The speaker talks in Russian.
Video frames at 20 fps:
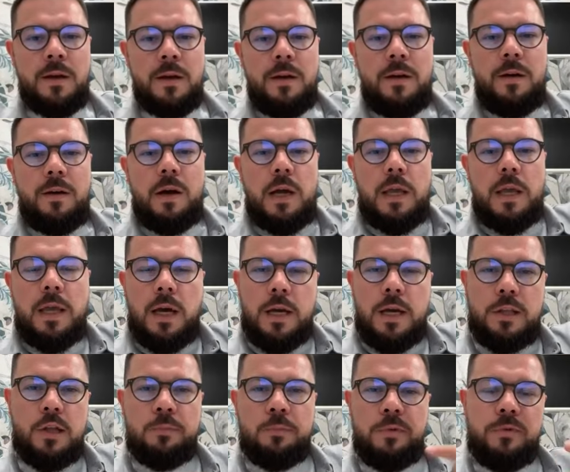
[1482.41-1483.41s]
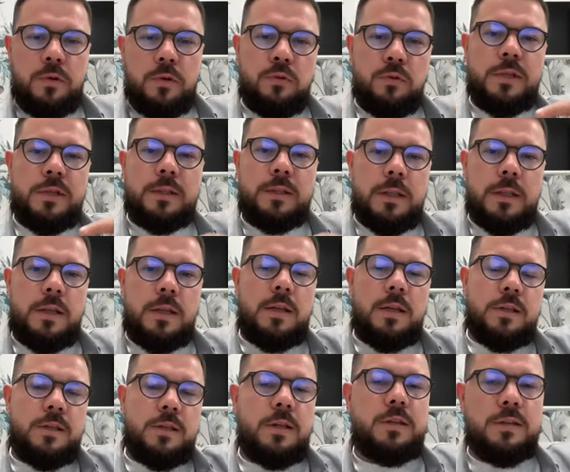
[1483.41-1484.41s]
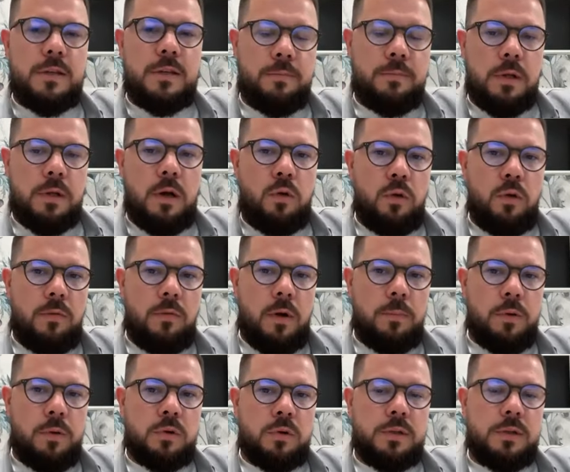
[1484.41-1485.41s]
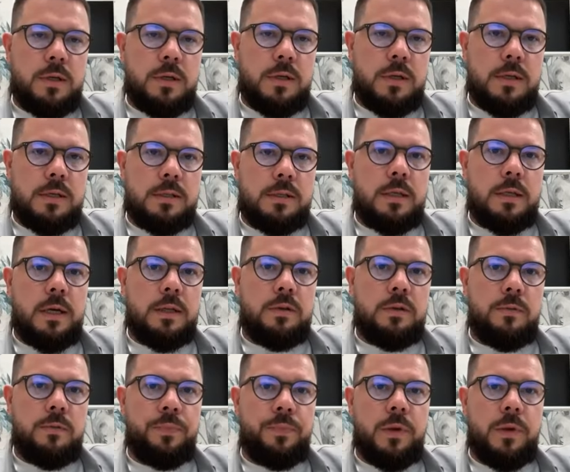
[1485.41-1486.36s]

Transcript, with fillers: А, я хотел бы вернуться к Татьяне, знаете, забыл какой вопрос э, задать.